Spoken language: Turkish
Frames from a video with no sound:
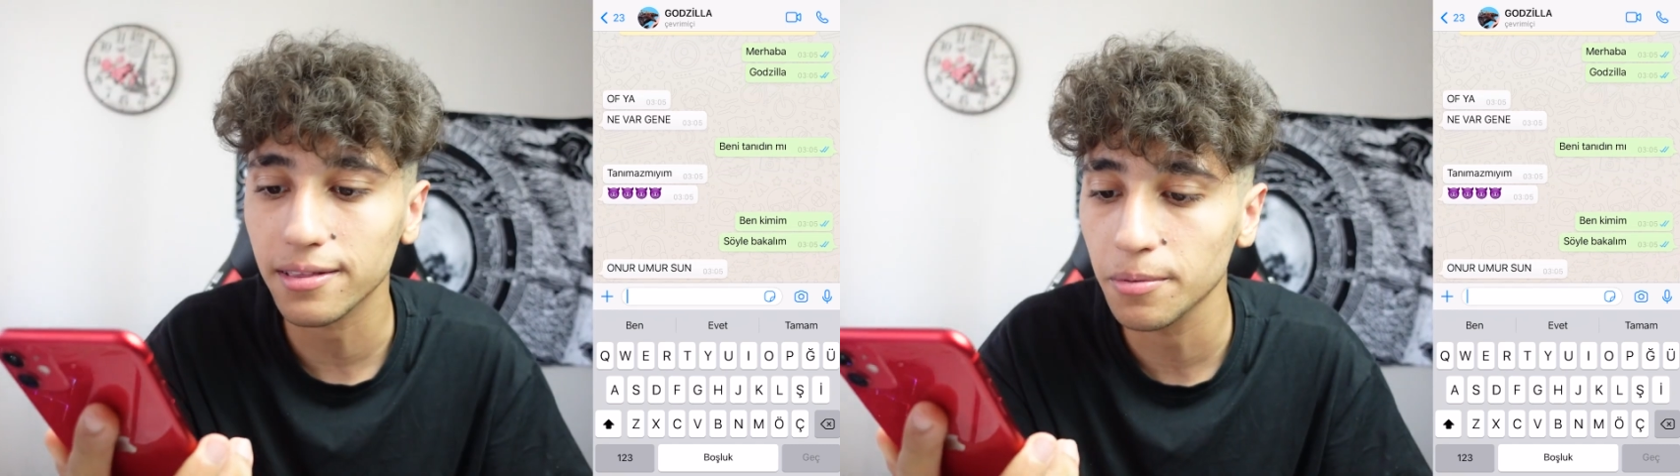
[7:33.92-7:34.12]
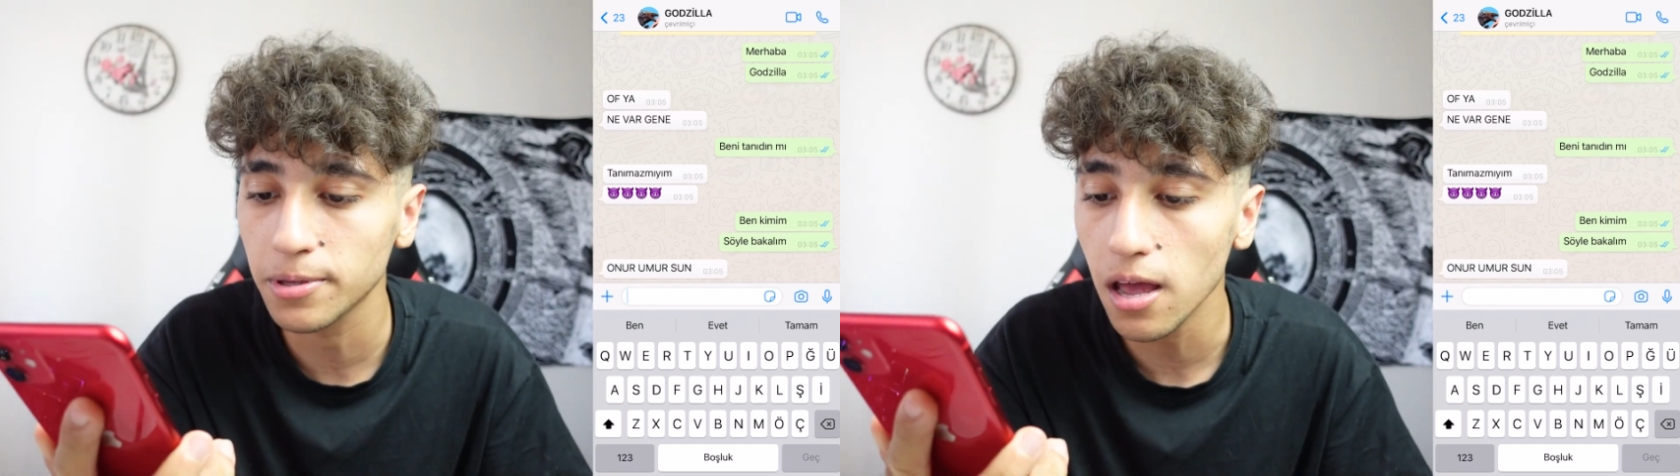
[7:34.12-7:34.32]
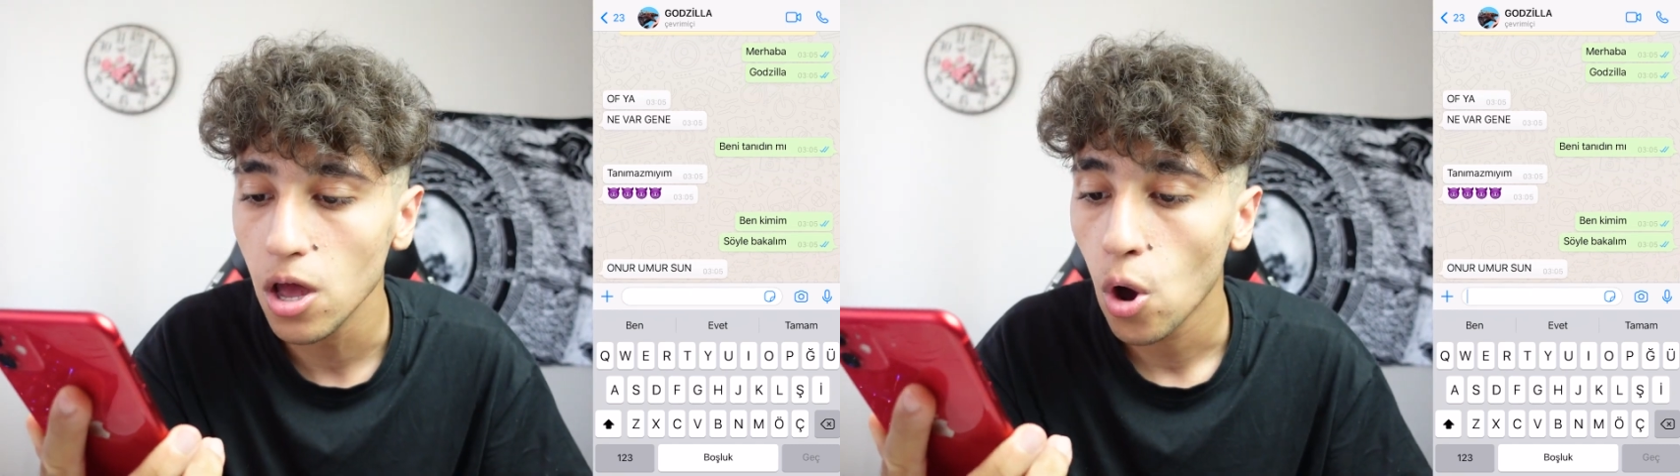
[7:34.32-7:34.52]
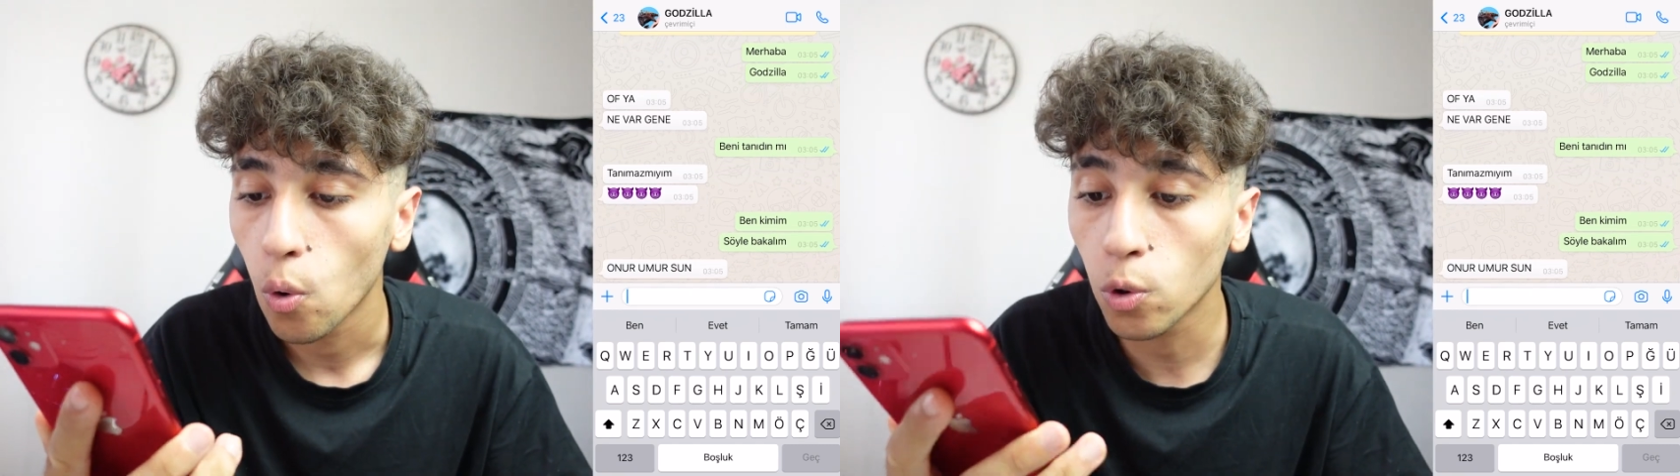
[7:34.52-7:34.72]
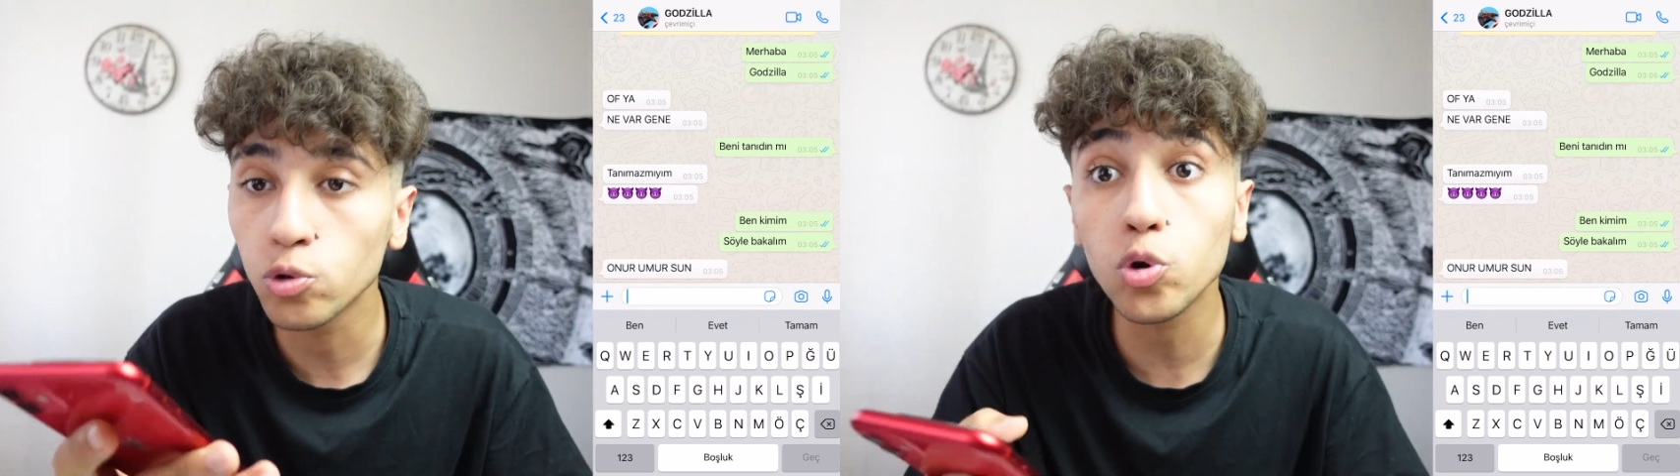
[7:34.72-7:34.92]
attı bir de.
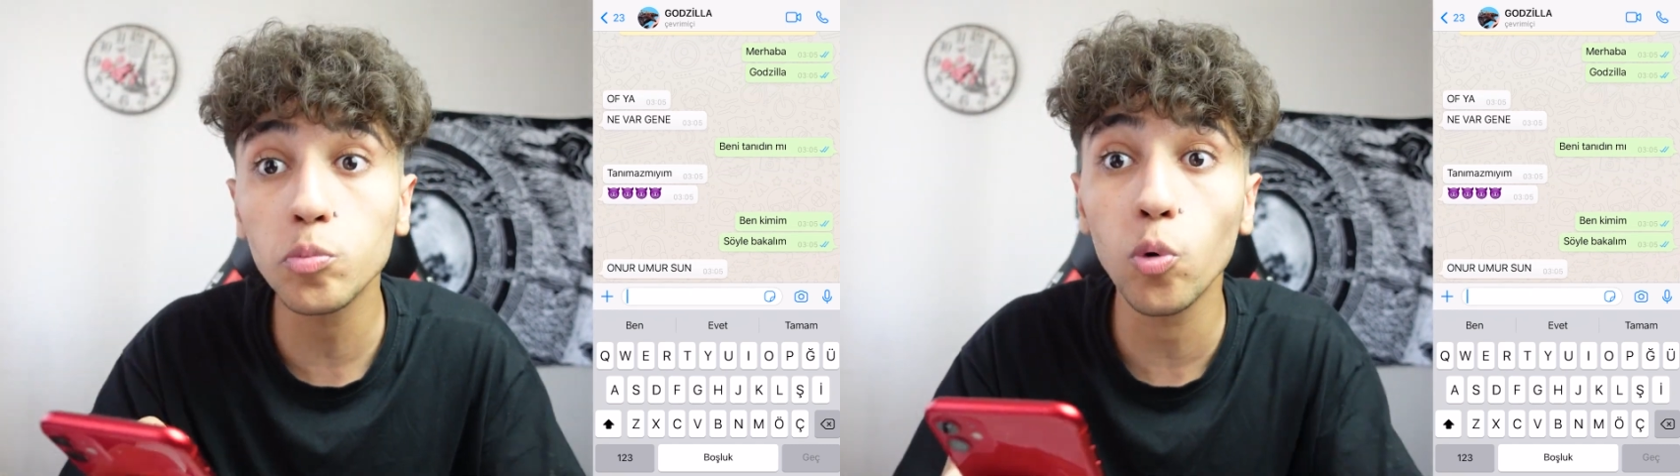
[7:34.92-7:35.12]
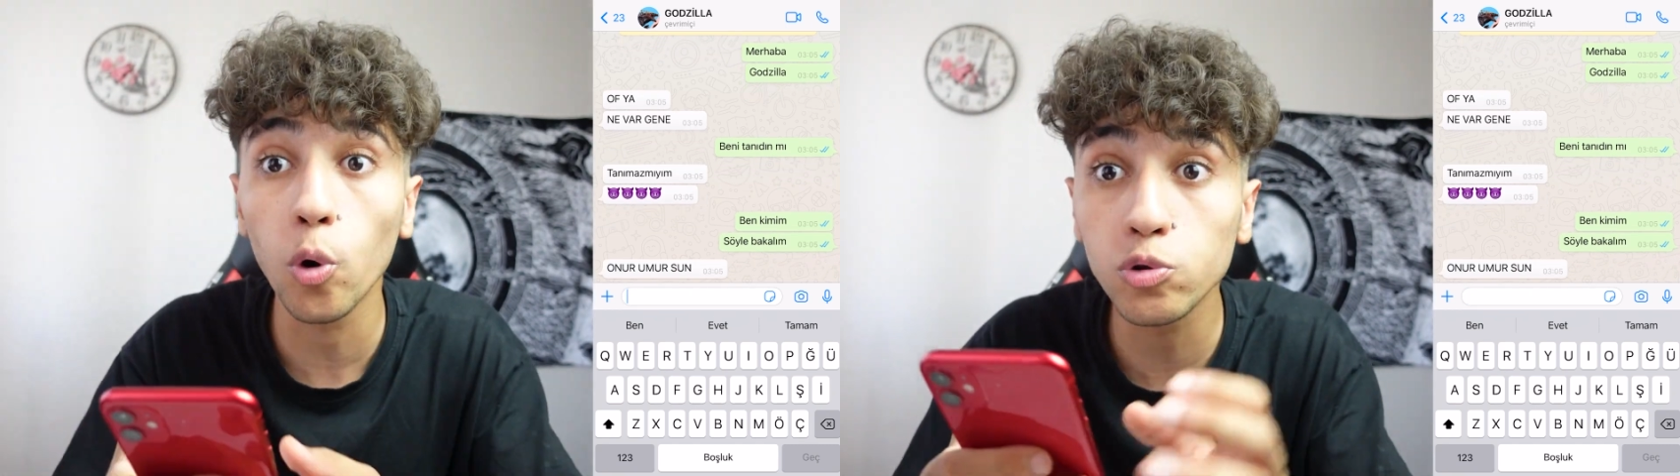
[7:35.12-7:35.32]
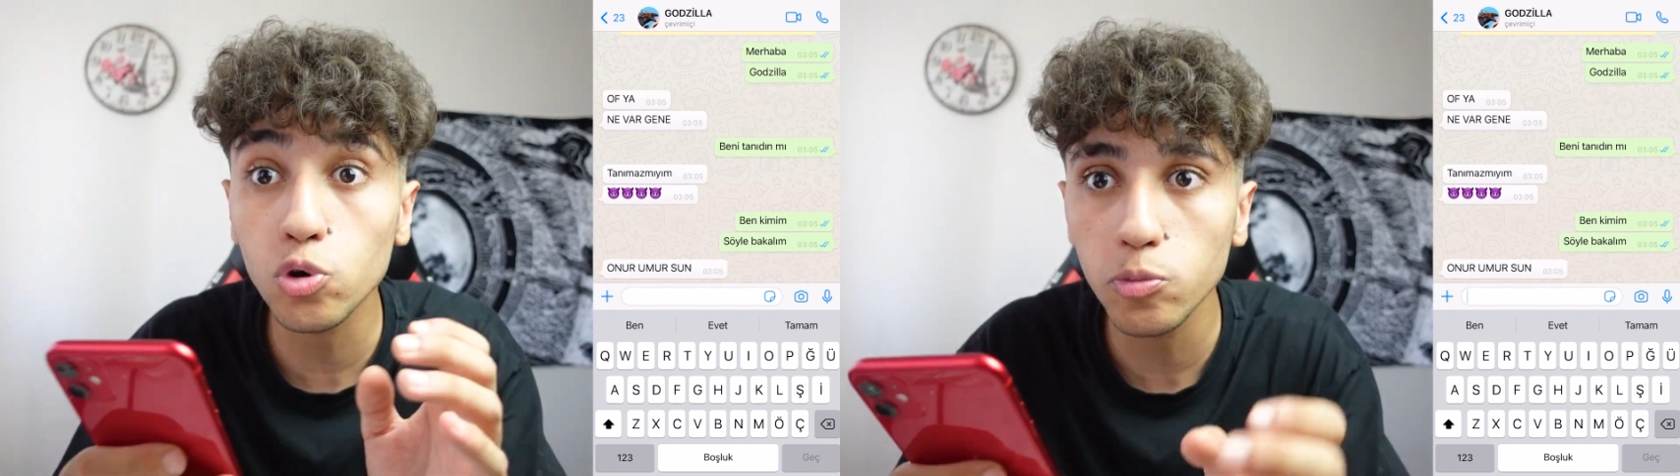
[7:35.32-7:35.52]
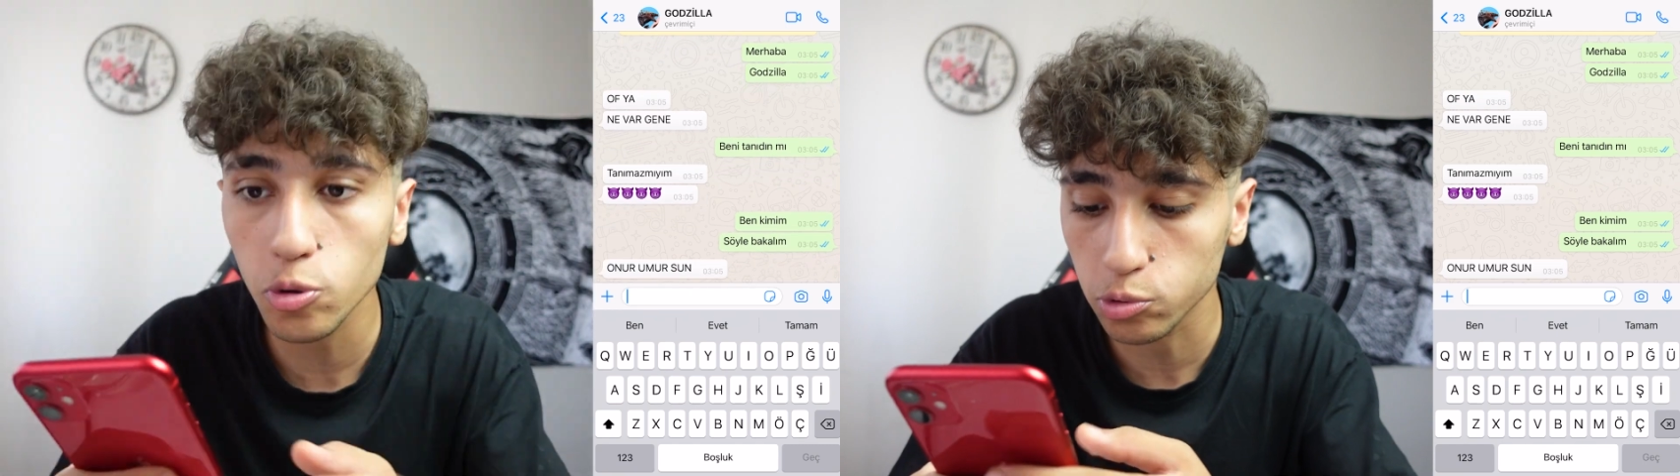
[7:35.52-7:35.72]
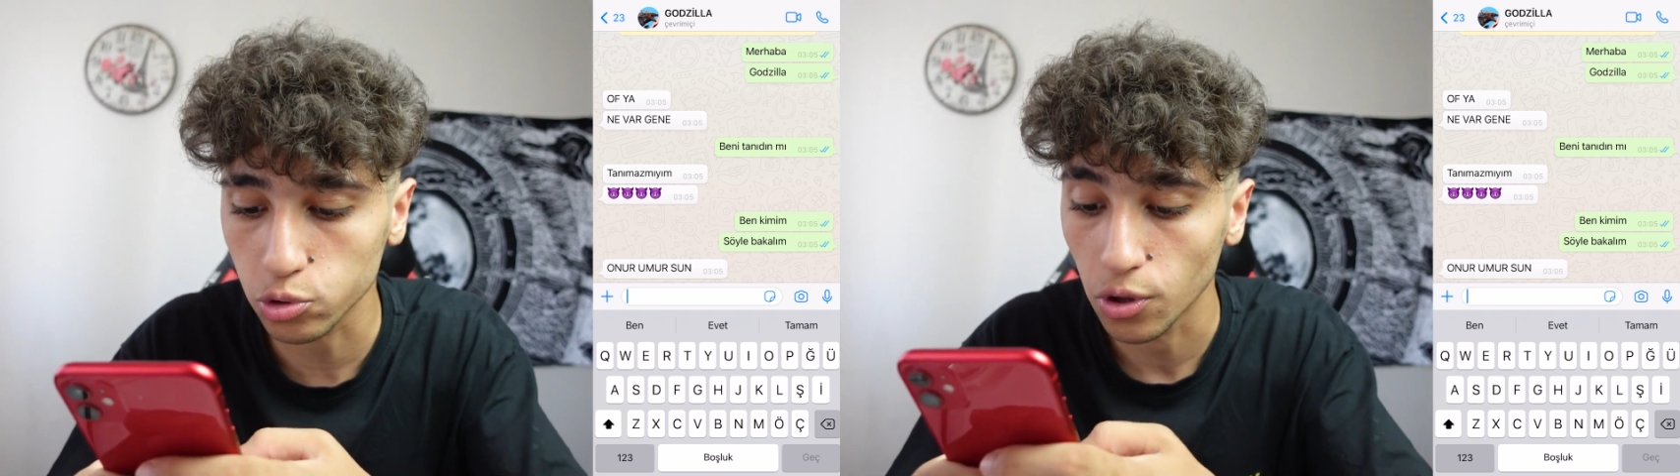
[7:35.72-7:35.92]
onurum onur
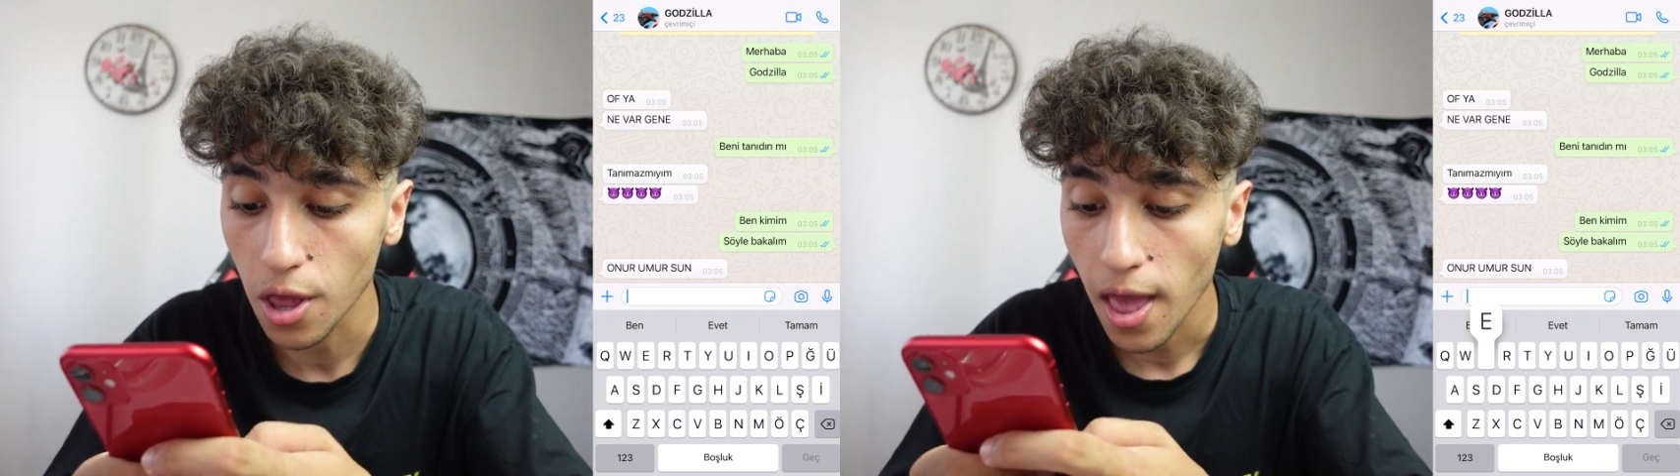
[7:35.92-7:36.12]
umurumsun.